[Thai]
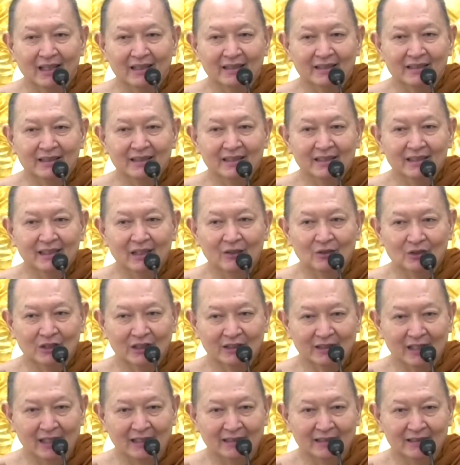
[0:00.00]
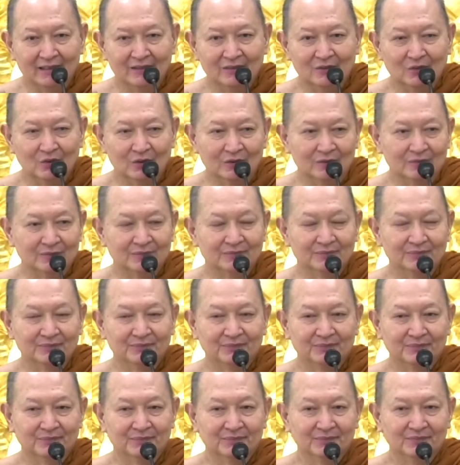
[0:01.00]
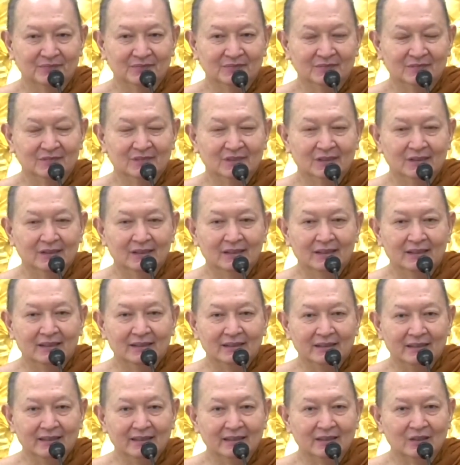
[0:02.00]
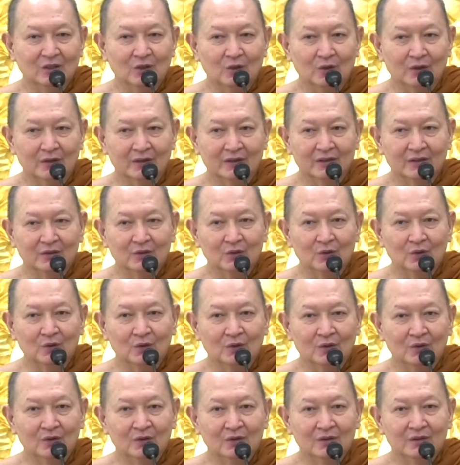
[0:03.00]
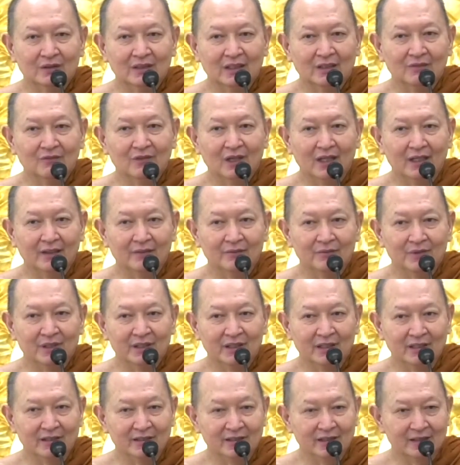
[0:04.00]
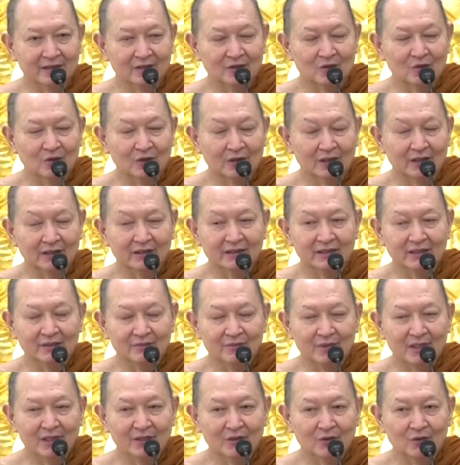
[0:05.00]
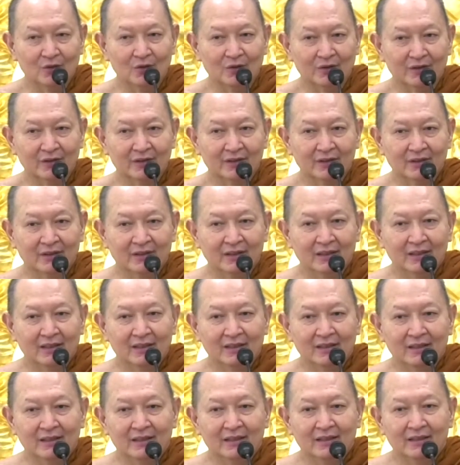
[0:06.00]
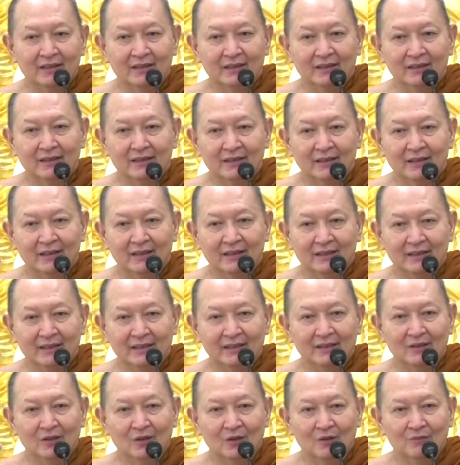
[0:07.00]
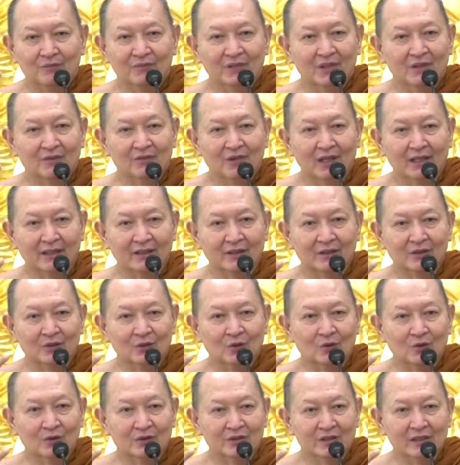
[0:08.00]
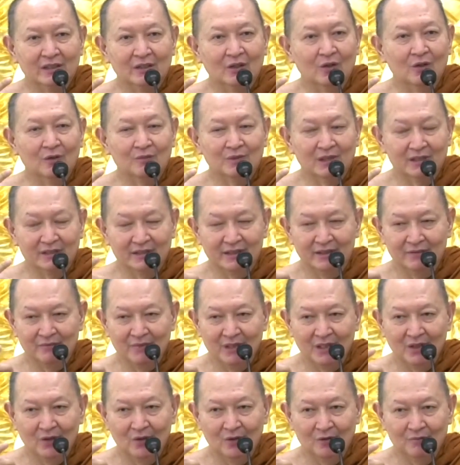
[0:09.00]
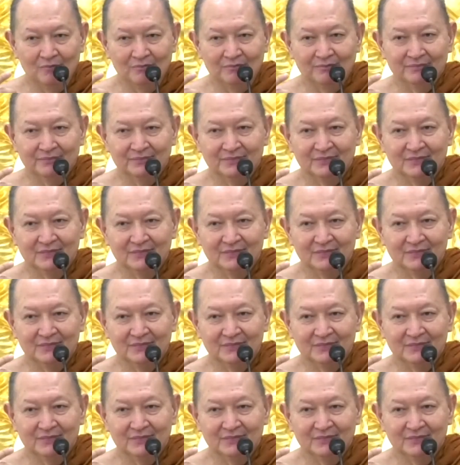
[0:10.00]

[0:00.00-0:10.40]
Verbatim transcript: อันที่เราถนัดที่สุดขี้โกรธก็ดูทั้งวัน มีแต่จิตโกรธกับจิตไม่โกรธขี้โลภทั้งวันก็ดูจิตโลภกับจิตไม่โลภ